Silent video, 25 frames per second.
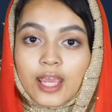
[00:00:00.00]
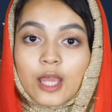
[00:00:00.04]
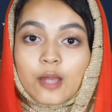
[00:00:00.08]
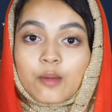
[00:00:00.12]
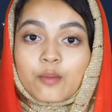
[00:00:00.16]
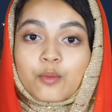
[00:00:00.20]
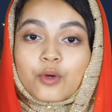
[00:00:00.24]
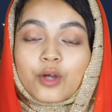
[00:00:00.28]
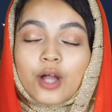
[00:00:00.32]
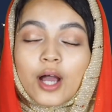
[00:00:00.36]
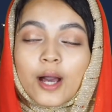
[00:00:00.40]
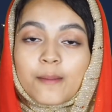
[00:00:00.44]

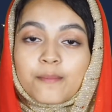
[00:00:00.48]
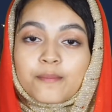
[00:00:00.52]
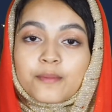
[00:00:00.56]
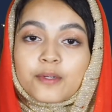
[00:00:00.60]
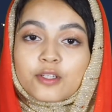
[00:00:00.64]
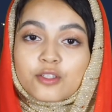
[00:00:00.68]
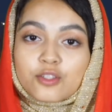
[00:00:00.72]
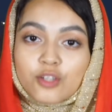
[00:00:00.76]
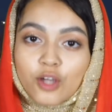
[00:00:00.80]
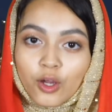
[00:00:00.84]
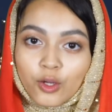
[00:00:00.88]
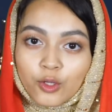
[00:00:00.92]
এবং আপনার
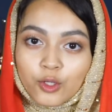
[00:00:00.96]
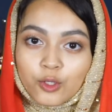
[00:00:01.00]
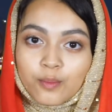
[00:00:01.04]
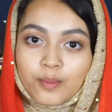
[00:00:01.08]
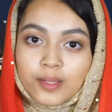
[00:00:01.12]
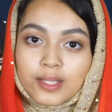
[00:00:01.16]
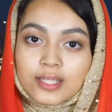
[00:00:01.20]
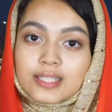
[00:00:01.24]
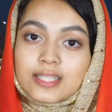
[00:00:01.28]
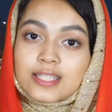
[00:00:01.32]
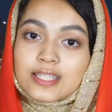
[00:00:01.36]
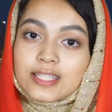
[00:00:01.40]

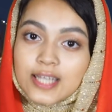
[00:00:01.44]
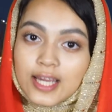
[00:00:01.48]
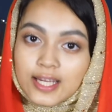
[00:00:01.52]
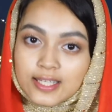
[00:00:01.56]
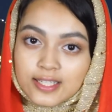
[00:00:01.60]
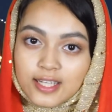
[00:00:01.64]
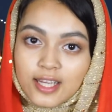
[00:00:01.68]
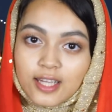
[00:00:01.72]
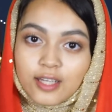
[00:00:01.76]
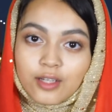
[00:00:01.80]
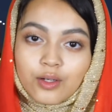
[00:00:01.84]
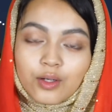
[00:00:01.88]
ডকুমেন্টস
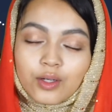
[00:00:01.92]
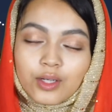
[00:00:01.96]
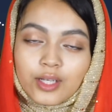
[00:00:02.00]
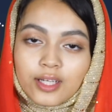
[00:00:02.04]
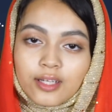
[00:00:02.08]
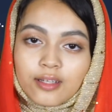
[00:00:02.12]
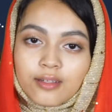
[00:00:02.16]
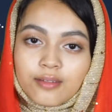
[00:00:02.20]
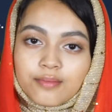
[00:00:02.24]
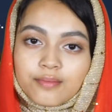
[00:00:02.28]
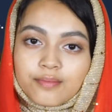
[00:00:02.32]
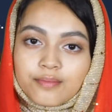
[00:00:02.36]
যাচাই করে
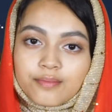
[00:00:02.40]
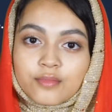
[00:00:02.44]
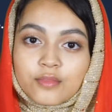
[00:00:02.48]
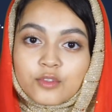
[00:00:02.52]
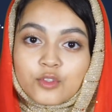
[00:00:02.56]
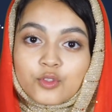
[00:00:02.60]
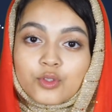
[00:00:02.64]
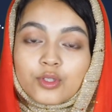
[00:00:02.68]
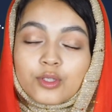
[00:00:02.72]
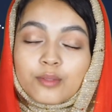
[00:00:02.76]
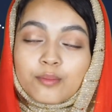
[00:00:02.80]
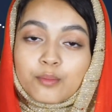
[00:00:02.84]

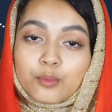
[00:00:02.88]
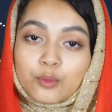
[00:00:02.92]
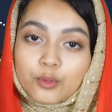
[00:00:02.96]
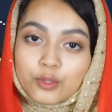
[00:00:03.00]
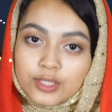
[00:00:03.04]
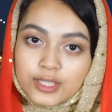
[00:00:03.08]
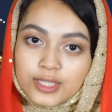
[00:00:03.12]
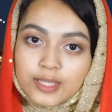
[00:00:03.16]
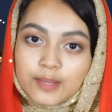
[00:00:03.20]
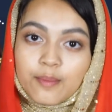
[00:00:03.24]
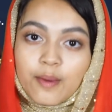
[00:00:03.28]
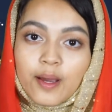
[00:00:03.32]
যদি
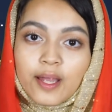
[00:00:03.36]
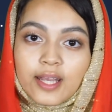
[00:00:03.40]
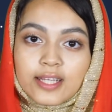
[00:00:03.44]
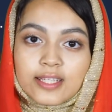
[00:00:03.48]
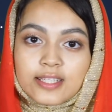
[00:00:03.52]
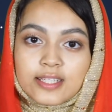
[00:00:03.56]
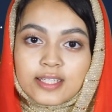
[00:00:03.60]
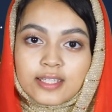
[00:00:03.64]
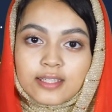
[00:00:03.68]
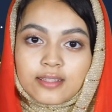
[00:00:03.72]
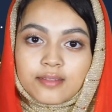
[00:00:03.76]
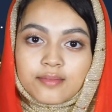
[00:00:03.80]
বুঝতে পারে
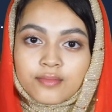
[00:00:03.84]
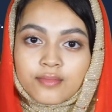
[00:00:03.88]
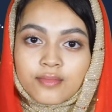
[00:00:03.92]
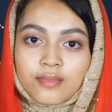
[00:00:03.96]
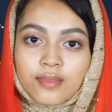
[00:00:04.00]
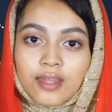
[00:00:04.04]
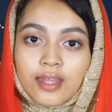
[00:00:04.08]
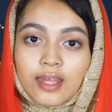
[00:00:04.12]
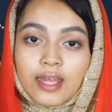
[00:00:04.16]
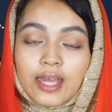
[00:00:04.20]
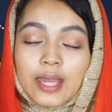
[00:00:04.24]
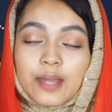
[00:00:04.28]
যে
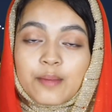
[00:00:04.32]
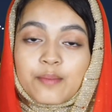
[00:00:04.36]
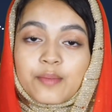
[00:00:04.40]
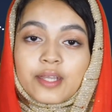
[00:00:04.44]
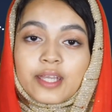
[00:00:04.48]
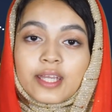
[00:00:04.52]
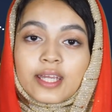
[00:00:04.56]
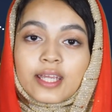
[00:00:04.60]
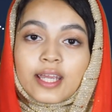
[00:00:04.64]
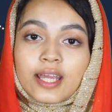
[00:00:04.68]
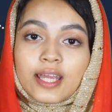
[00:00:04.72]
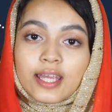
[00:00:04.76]

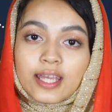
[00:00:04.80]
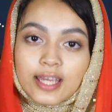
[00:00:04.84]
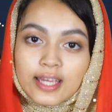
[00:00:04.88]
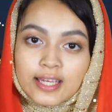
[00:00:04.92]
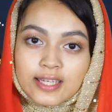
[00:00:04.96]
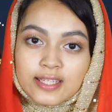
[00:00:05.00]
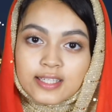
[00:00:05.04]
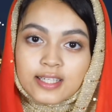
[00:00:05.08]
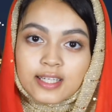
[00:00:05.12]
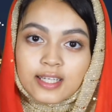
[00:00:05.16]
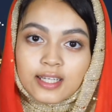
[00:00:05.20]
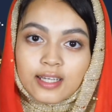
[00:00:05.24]
আমেরিকায়
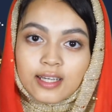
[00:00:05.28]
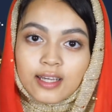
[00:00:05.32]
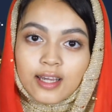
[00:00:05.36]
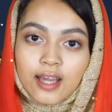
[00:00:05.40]
এসে